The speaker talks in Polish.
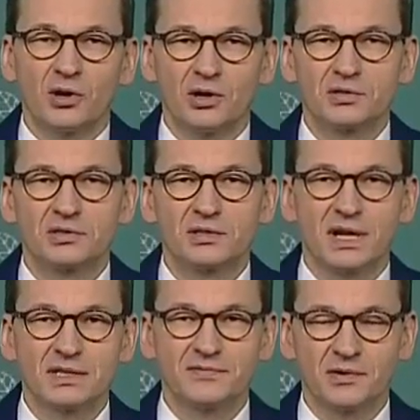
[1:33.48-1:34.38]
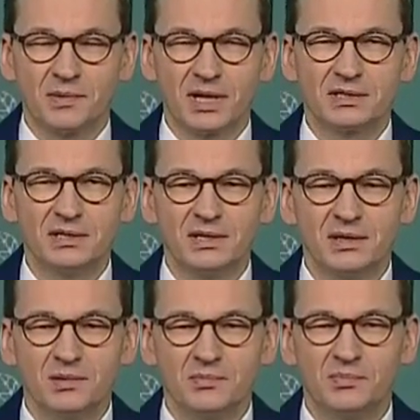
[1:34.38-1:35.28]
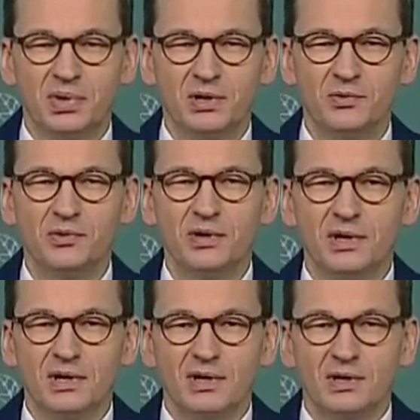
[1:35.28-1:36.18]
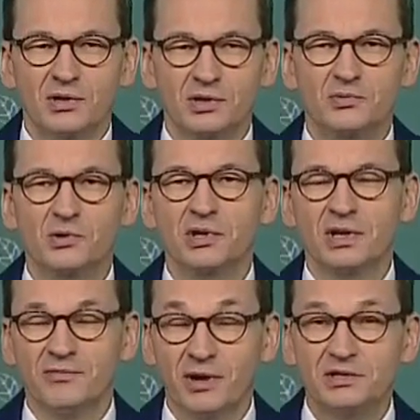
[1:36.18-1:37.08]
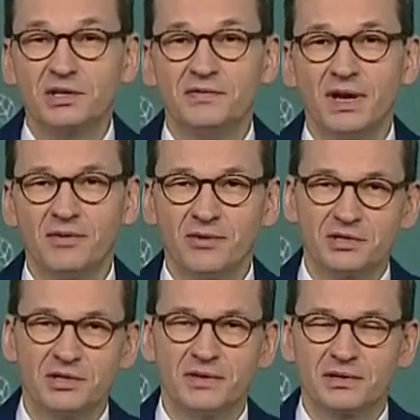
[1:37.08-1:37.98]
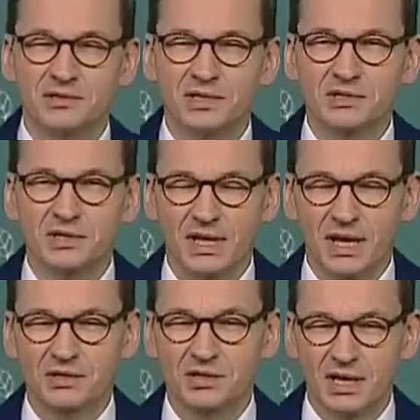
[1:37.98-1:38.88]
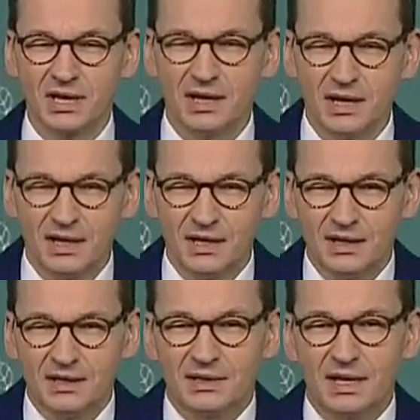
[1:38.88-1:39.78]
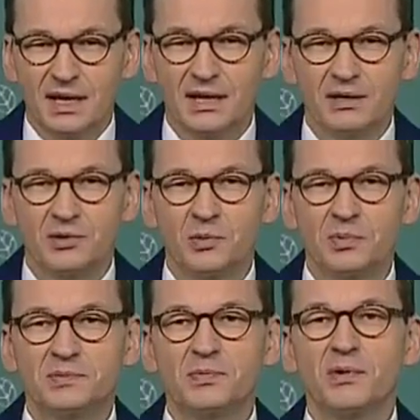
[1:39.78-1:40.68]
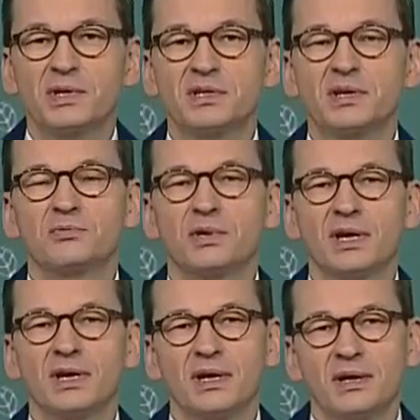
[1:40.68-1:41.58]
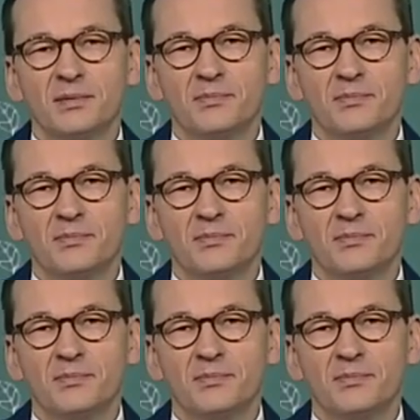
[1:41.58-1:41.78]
koszt transformacji był rozłożony właściwie. A właściwie to znaczy tak, że te grupy społeczne, które